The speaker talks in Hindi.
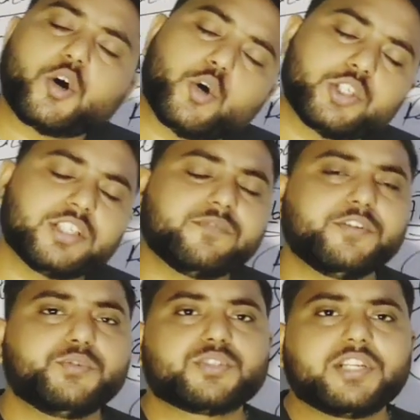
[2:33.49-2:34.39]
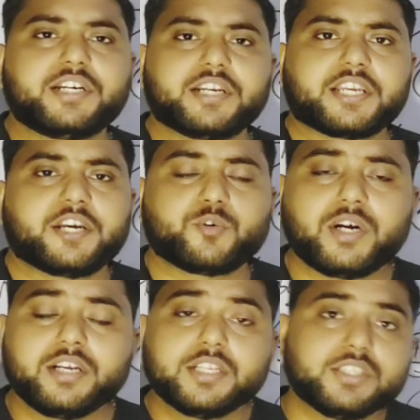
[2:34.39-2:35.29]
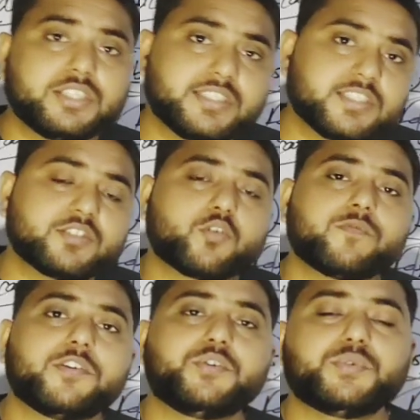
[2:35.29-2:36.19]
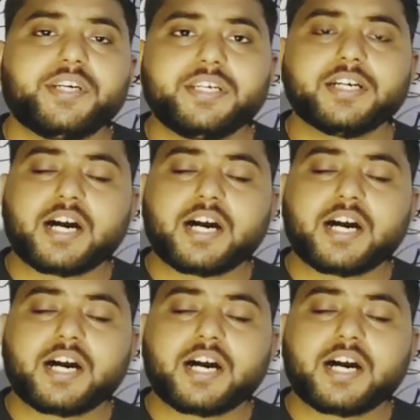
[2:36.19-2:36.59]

और ज़्यादा वीडियोज़ लेकर के आऊँगा दिस इज़ ऑल फॉर टुडे